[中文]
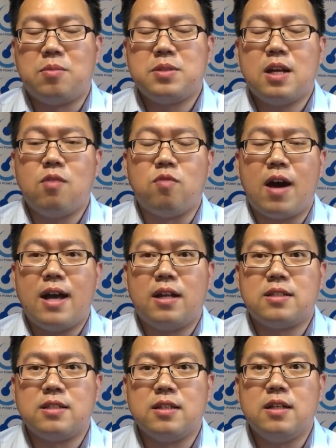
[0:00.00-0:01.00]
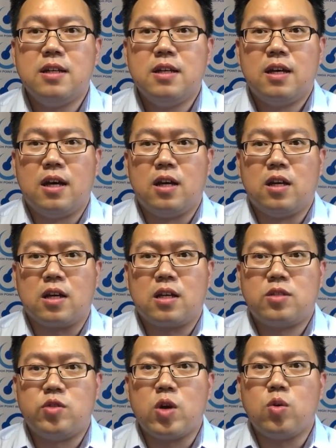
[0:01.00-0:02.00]
我们知道武汉呢是。呃，
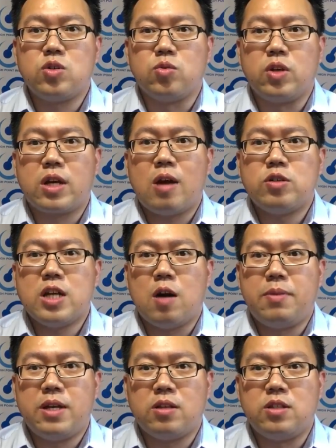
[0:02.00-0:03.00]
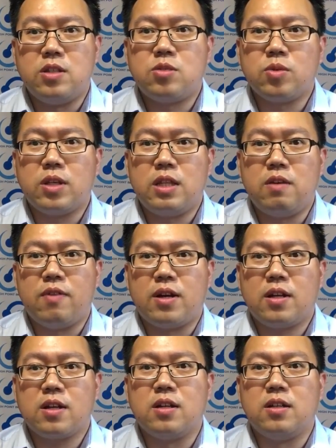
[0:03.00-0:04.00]
全国属于高校比较集中的地方，
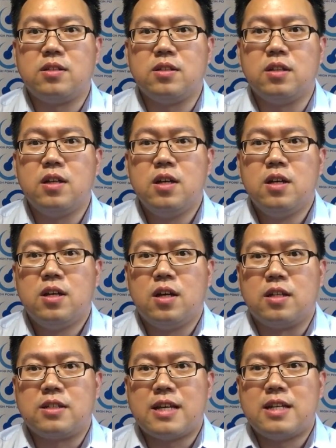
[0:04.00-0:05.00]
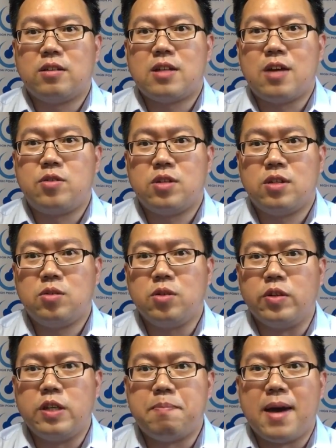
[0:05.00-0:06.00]
它可能是呃在校大学生都
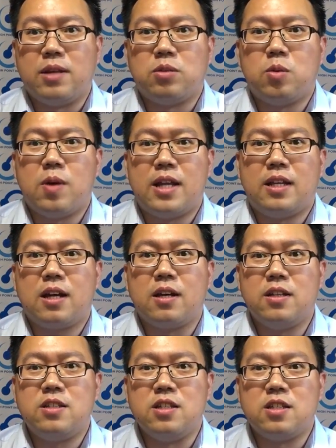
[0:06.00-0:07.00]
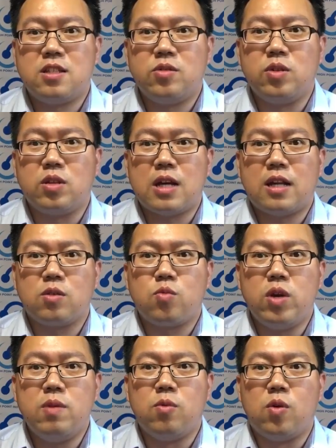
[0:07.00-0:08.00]
有一百多万，它可能仅次于它的
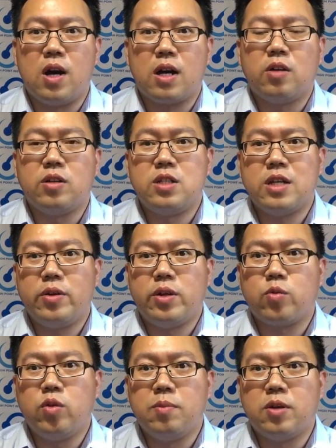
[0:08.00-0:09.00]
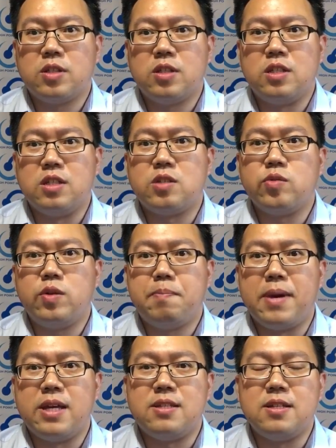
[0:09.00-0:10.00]
规模啊，高等教育的规模是仅次于
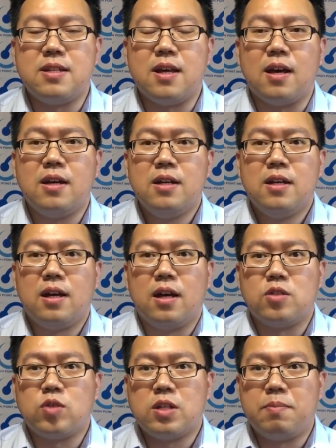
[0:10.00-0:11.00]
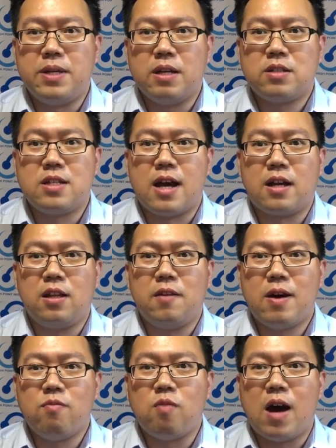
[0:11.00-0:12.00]
北京的，啊，算是比较强的。另
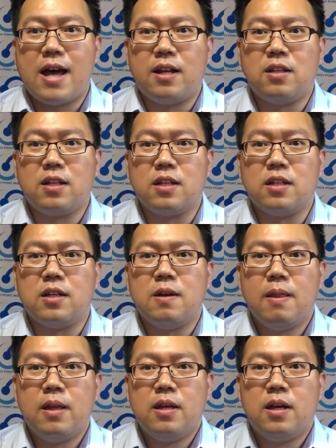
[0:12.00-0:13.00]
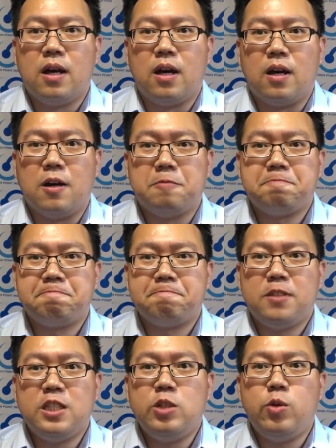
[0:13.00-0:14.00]
外，武汉的那个呃
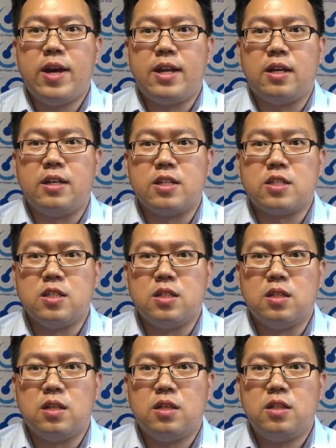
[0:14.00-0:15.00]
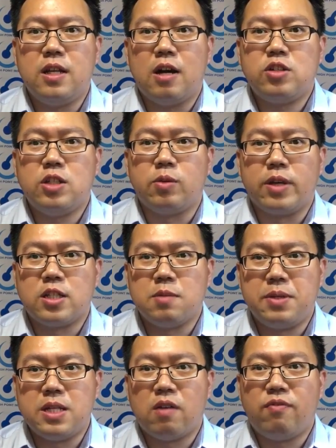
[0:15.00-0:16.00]
医院呢，也是医疗系统也是
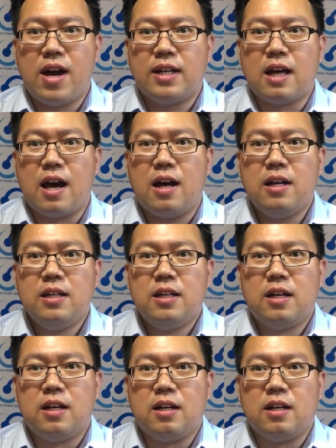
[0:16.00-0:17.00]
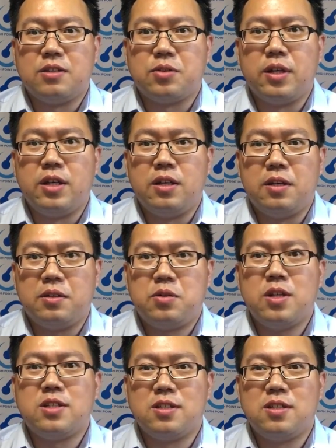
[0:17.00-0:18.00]
比较发达啊，所以
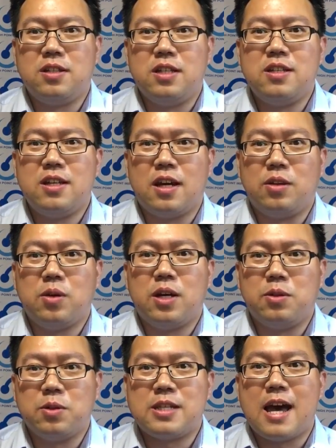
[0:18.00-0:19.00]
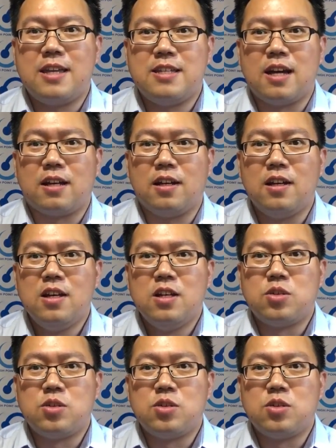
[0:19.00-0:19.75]
确实是引起很多很多猜想了。